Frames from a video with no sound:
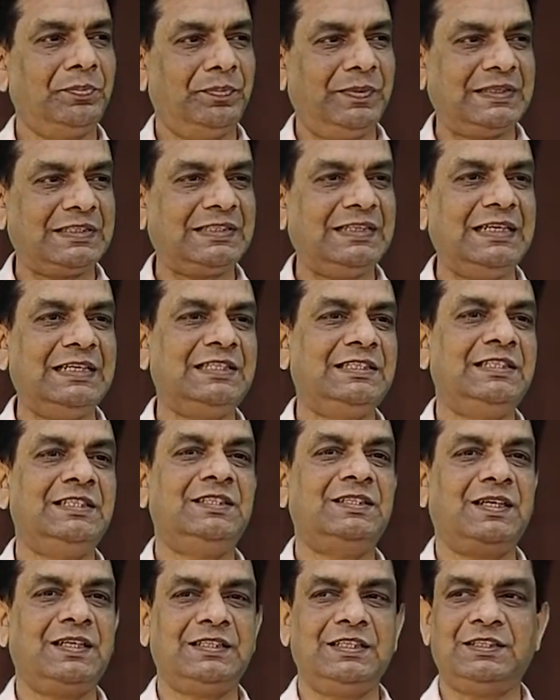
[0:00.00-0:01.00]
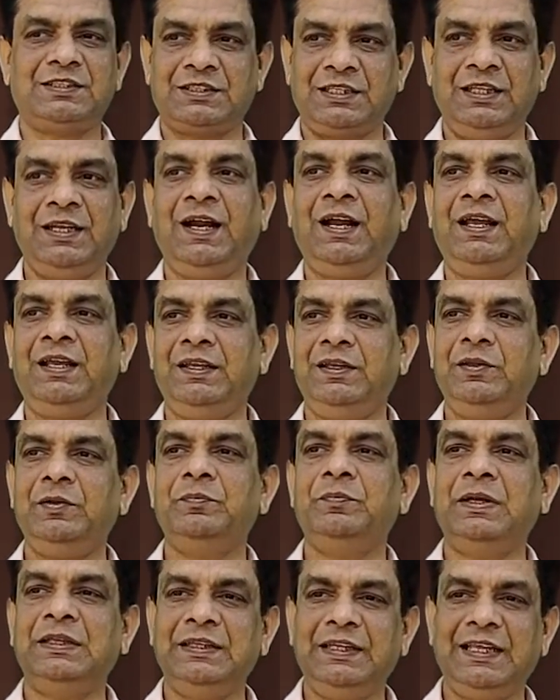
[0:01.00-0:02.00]
बिजनेस जिस तरह से चल रहा
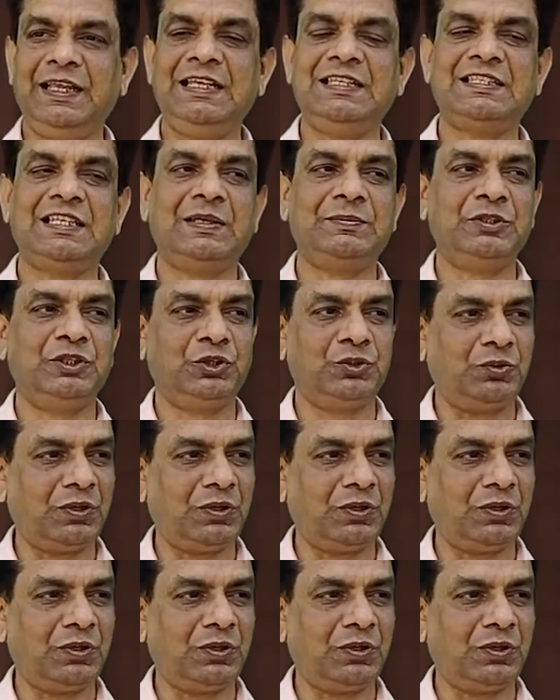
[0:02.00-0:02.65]
है मंदी के हिसाब से